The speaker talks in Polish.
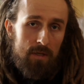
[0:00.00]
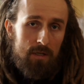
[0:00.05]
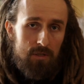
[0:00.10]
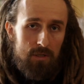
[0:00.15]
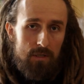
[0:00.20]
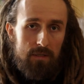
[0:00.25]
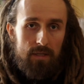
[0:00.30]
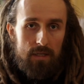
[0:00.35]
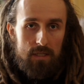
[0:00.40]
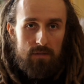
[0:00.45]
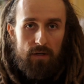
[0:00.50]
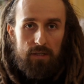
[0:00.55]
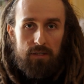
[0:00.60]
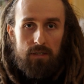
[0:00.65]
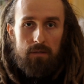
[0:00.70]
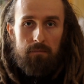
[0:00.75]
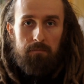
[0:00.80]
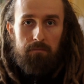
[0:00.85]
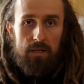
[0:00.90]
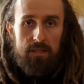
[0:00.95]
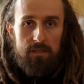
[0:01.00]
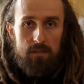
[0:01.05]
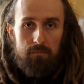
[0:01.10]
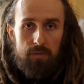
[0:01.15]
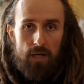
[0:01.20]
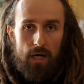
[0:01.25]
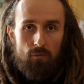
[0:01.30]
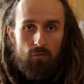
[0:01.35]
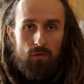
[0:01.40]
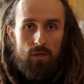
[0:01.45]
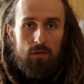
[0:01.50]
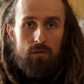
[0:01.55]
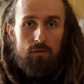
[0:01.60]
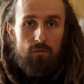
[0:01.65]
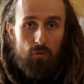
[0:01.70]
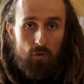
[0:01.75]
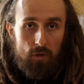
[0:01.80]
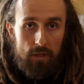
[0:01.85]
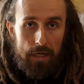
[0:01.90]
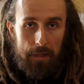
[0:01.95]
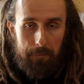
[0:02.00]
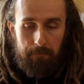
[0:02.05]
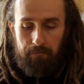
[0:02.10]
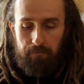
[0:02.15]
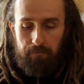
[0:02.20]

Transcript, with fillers: czyli tak zwany Best Brown dwójka.